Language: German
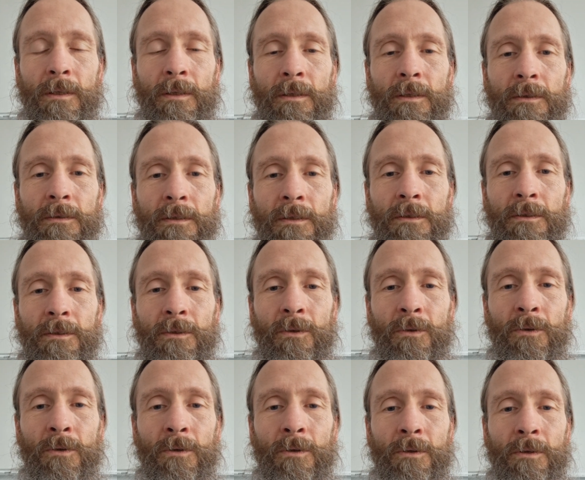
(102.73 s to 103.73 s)
Das sind
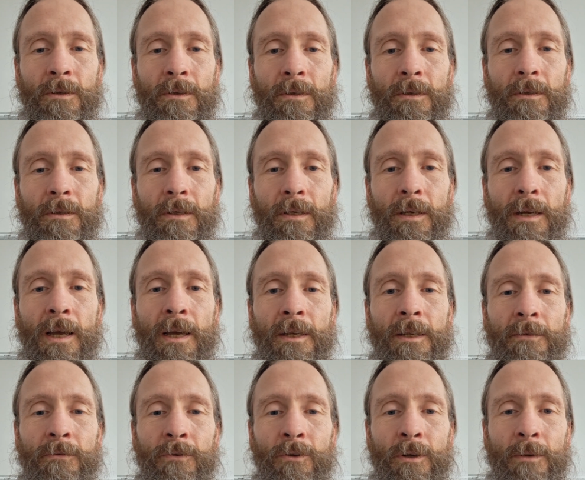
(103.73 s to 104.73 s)
so
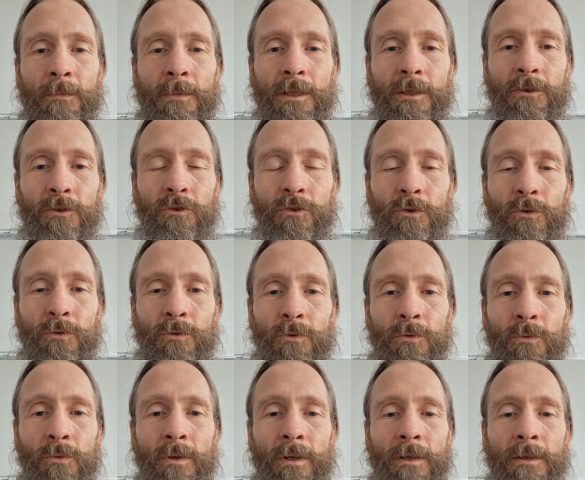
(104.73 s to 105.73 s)
gleichförmige
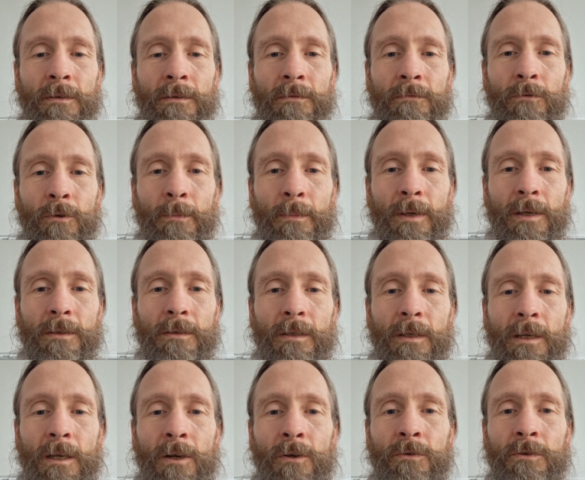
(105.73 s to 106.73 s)
Strukturen, wo man
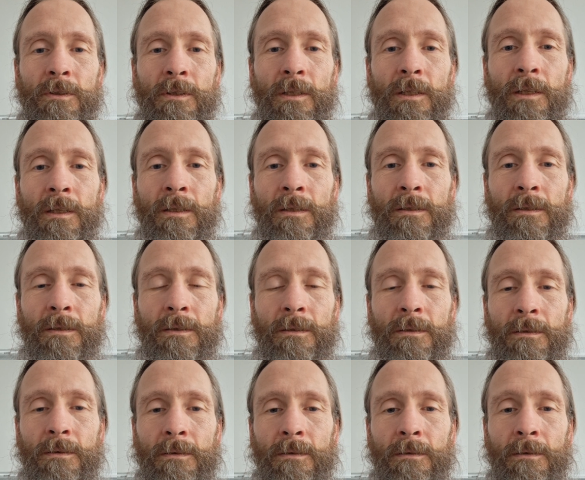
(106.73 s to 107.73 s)
genau sieht.
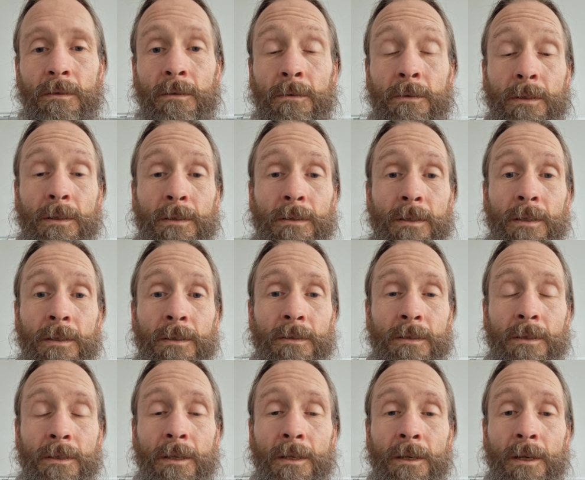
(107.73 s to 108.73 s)
Also ich sehe es
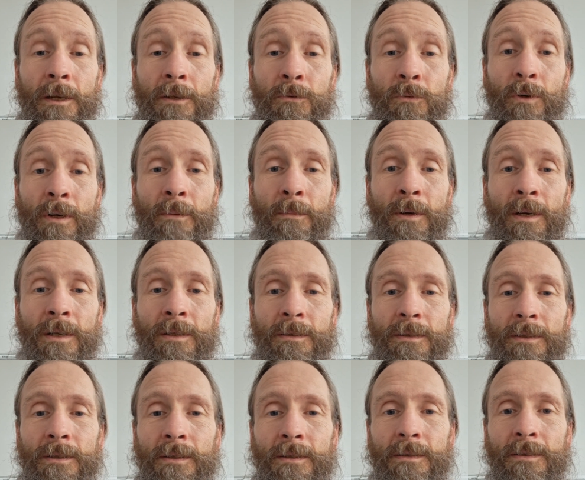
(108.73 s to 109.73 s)
in der
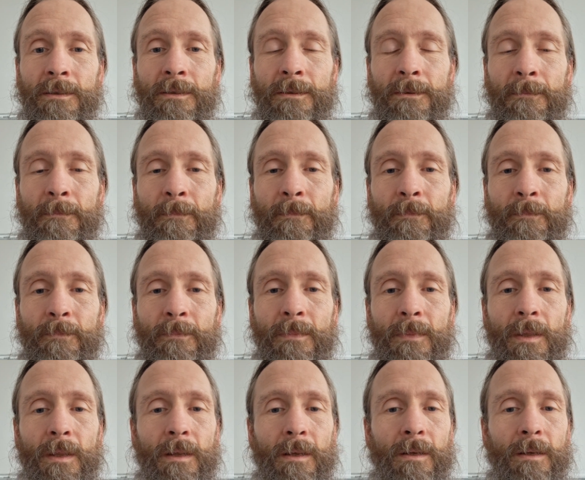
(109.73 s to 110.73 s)
Naturpraxis
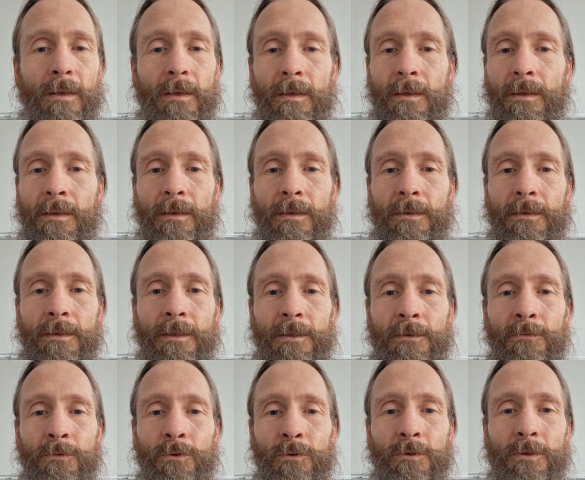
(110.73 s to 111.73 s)

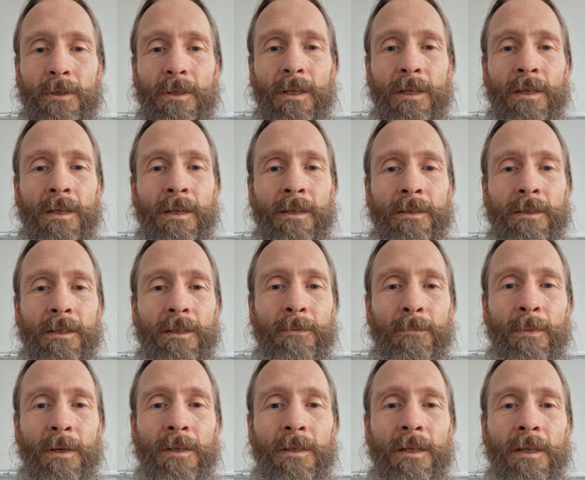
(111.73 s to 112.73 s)
das funktioniert halt nicht
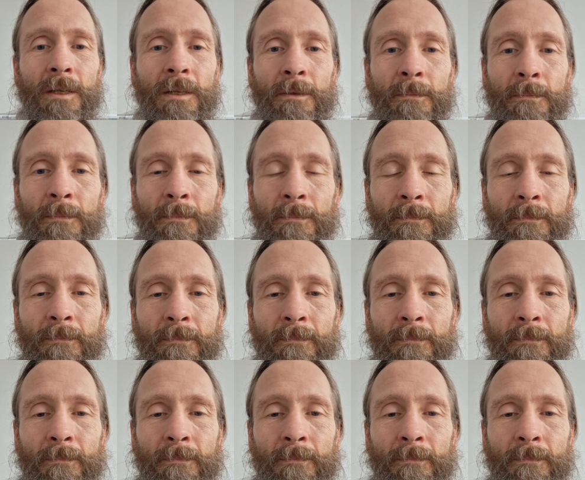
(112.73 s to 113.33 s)
bei jedem.